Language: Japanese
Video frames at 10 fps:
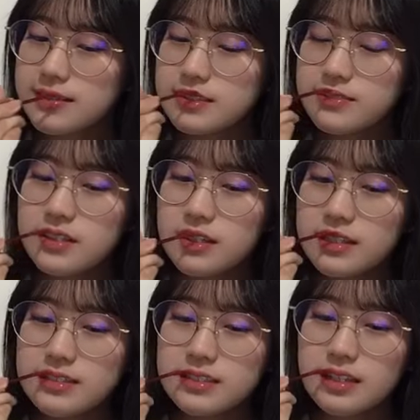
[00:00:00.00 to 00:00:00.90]
思ったっ
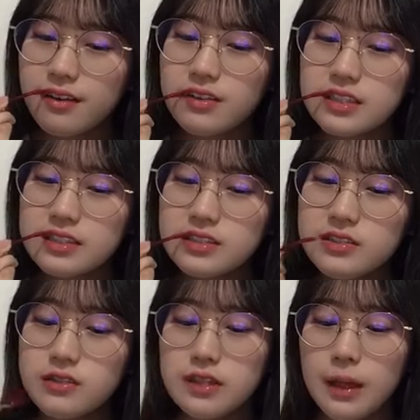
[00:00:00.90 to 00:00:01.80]
ていうか自分がひじ
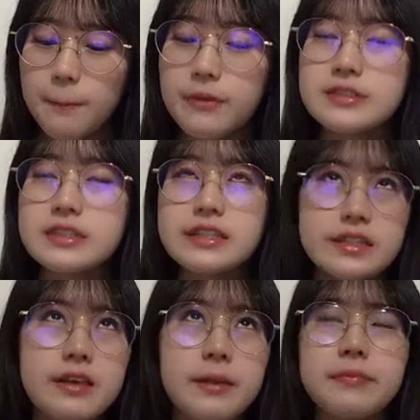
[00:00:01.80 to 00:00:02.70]
り結構最初の方
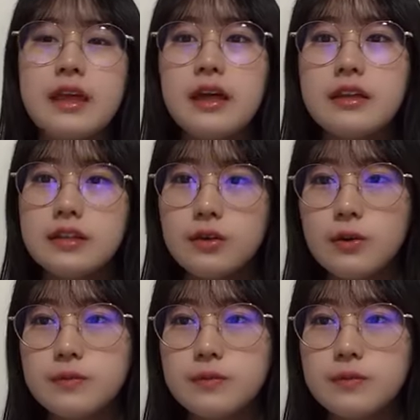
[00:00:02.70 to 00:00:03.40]
に発表されて